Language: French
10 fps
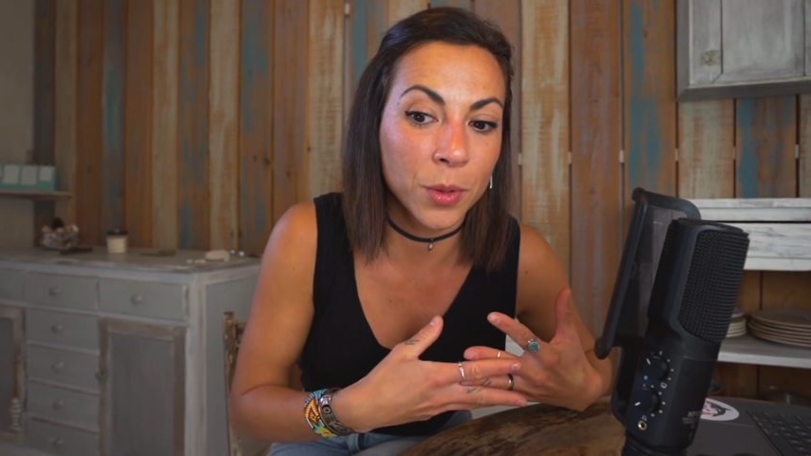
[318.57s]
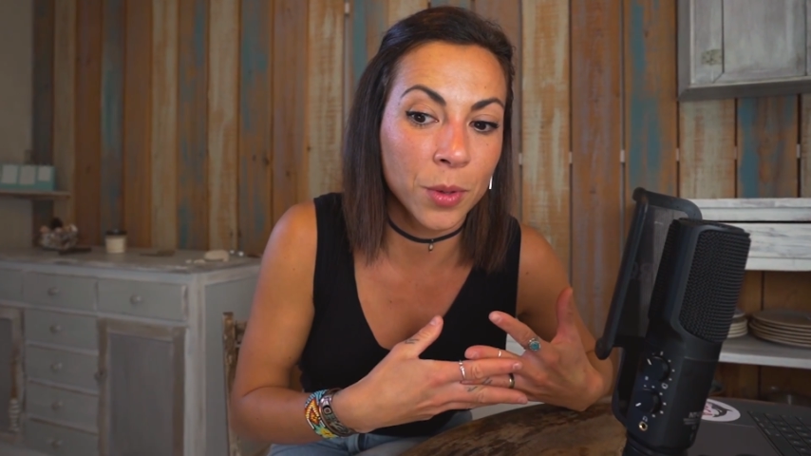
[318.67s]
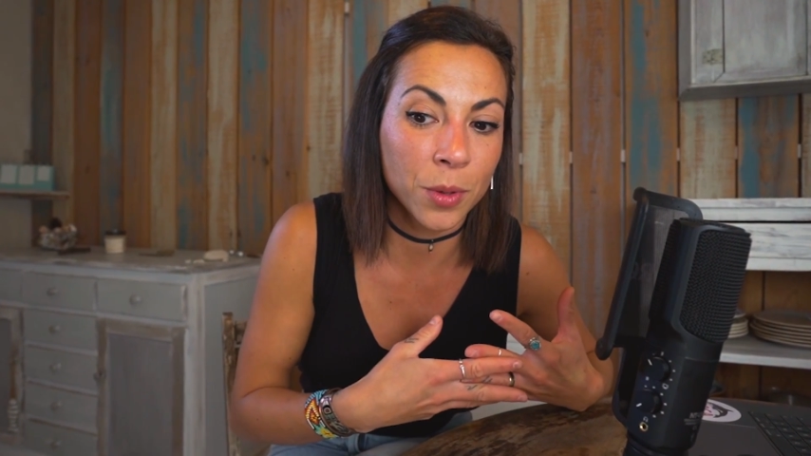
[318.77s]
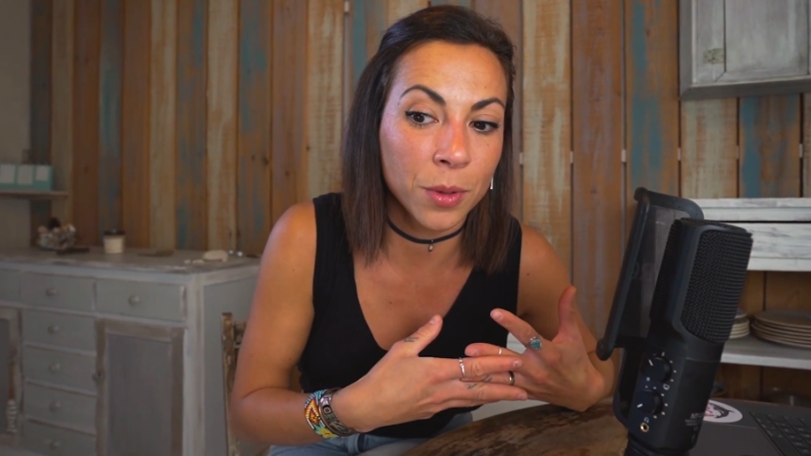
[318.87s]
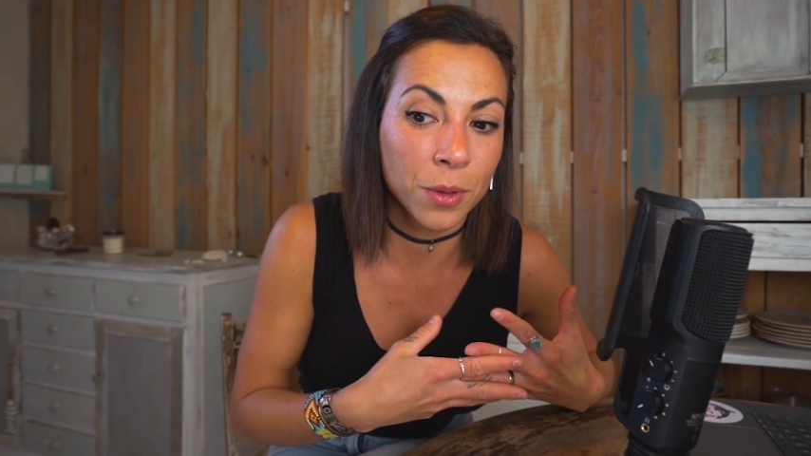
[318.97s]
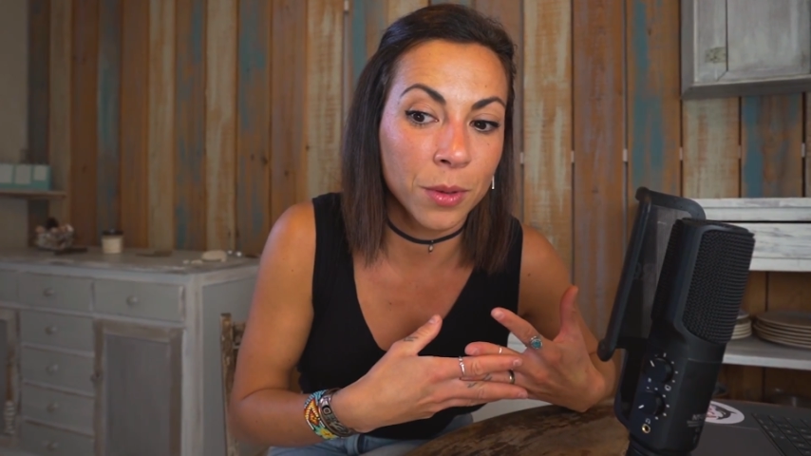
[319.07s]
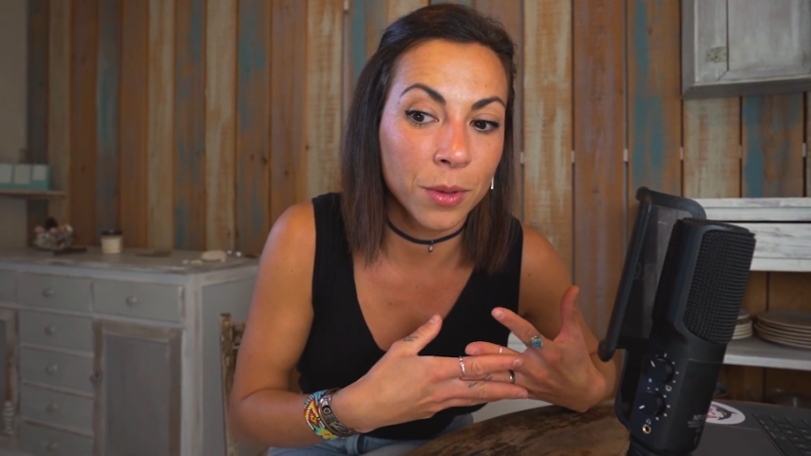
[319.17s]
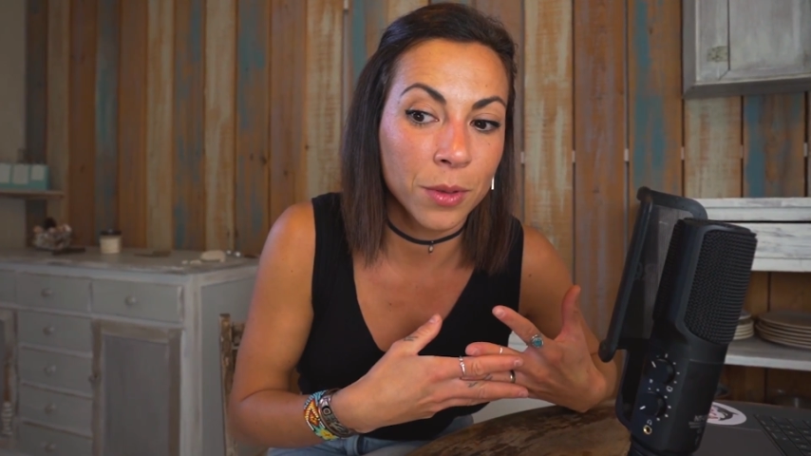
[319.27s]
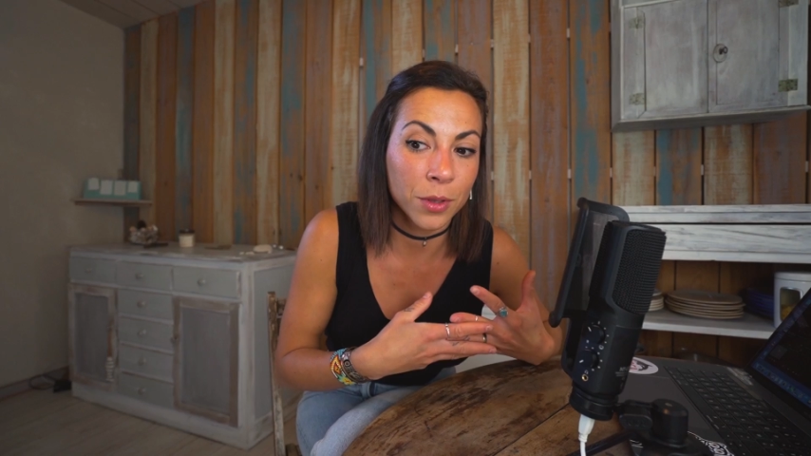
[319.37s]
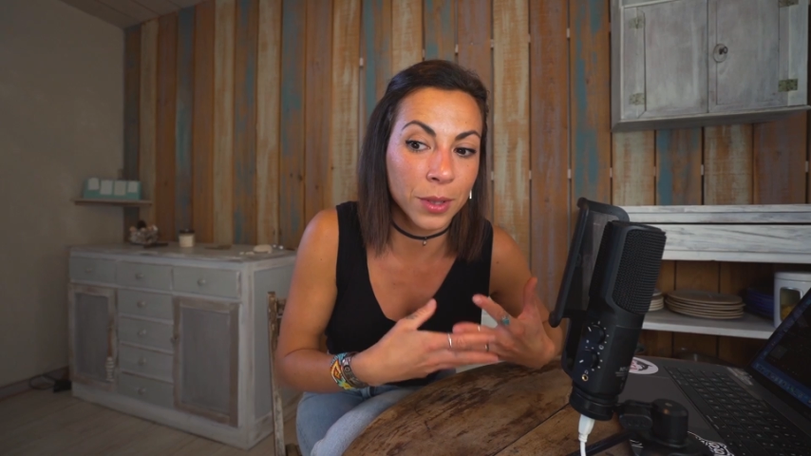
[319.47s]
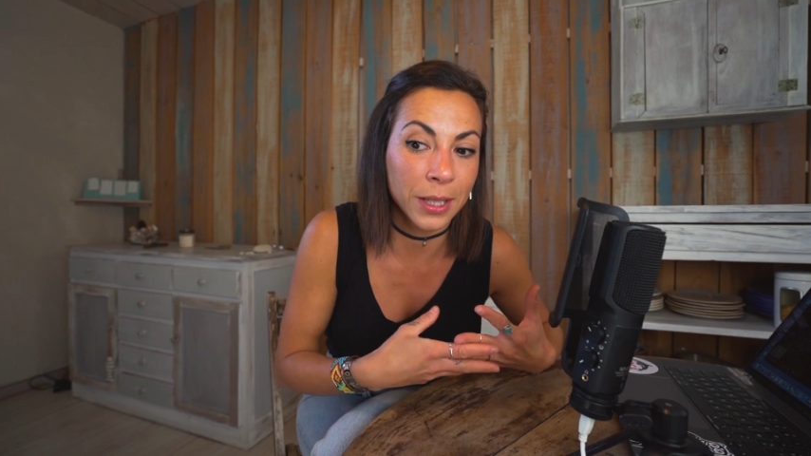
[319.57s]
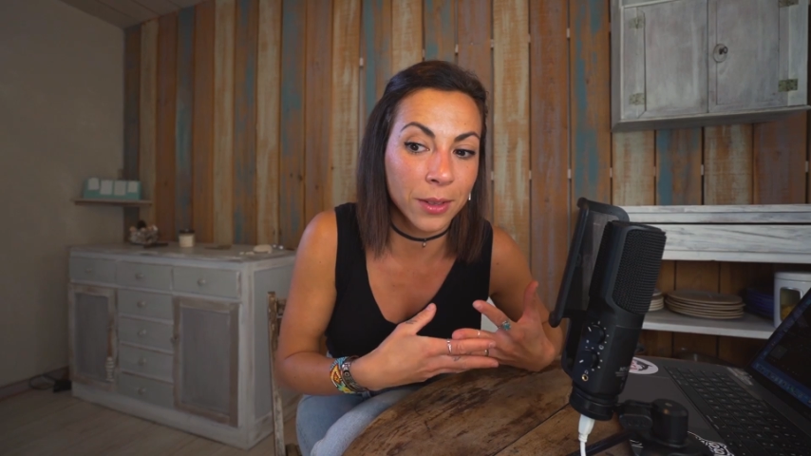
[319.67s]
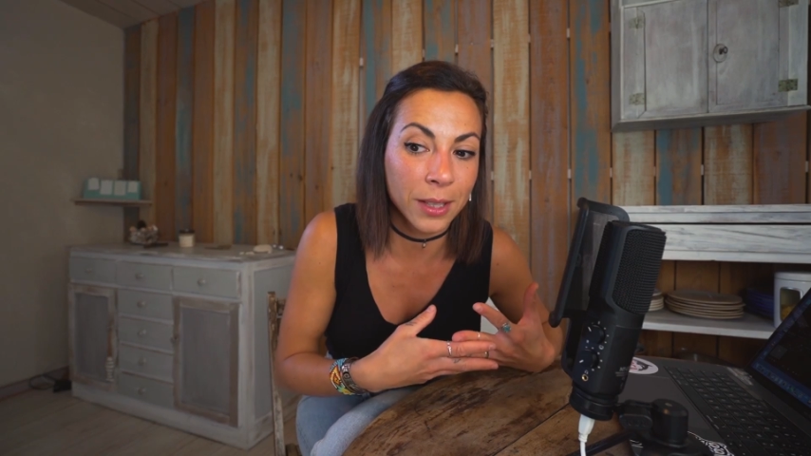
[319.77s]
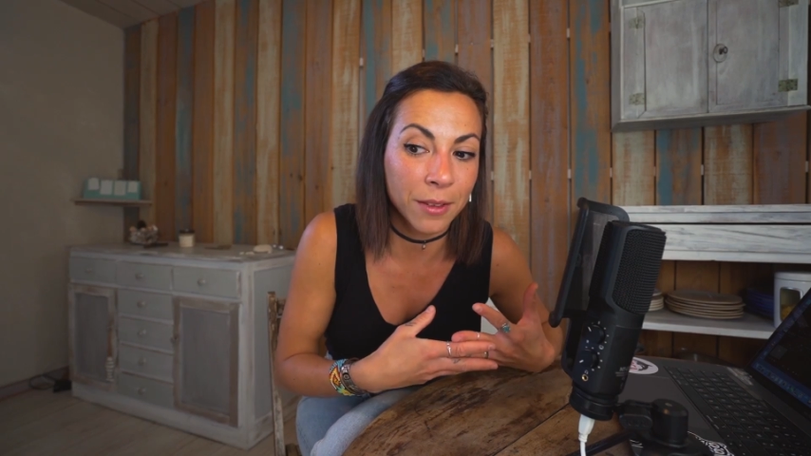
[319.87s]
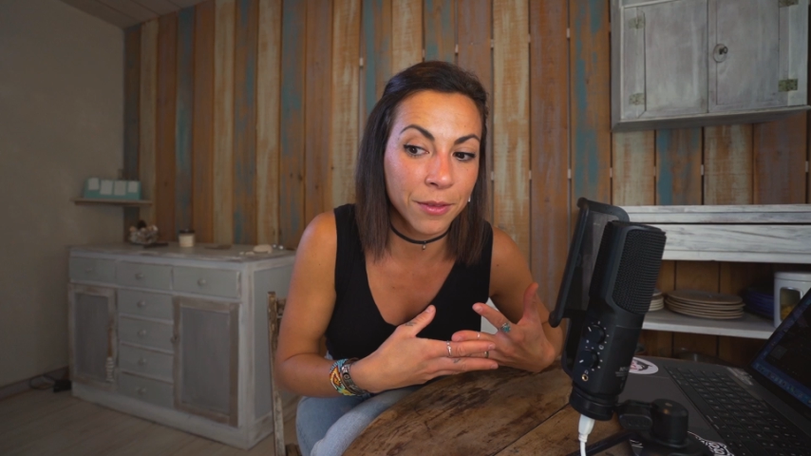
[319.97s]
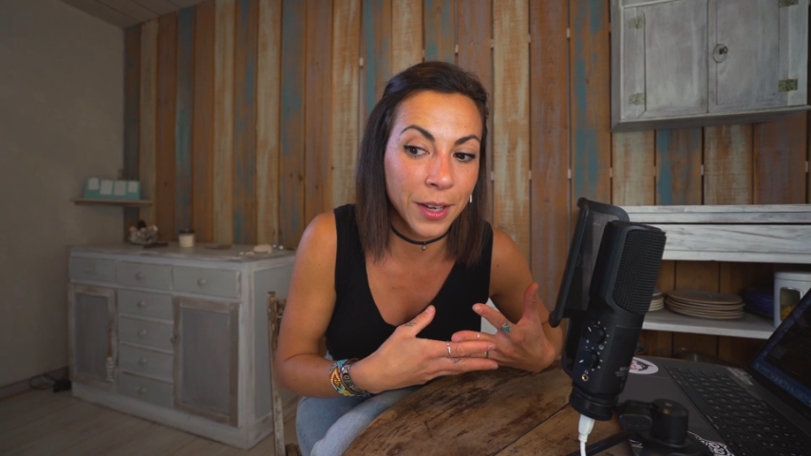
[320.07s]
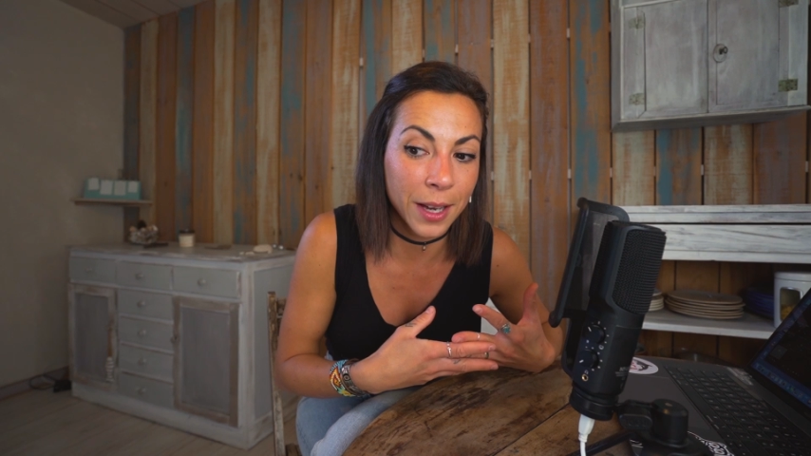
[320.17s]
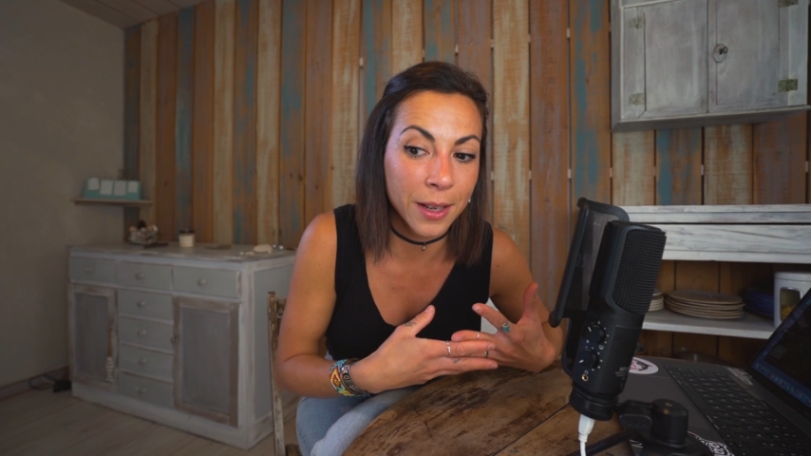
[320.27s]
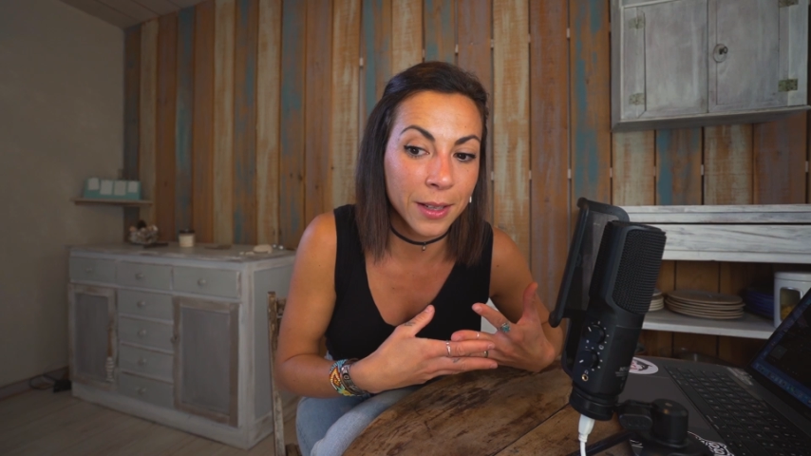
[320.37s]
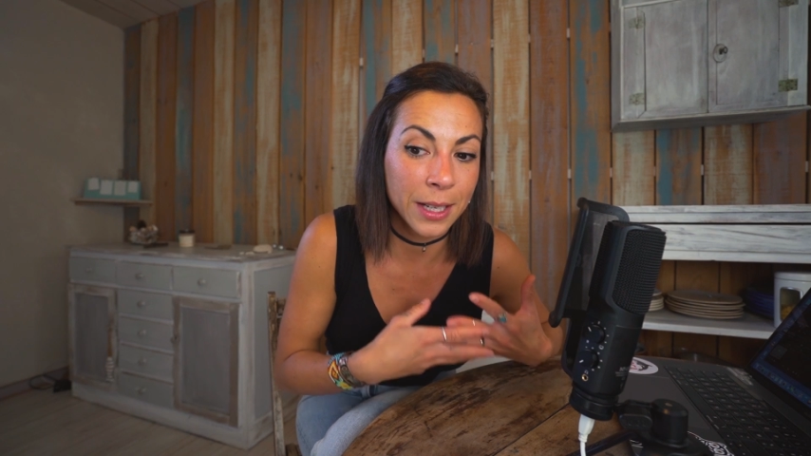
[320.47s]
que ce qu'on est en train de faire,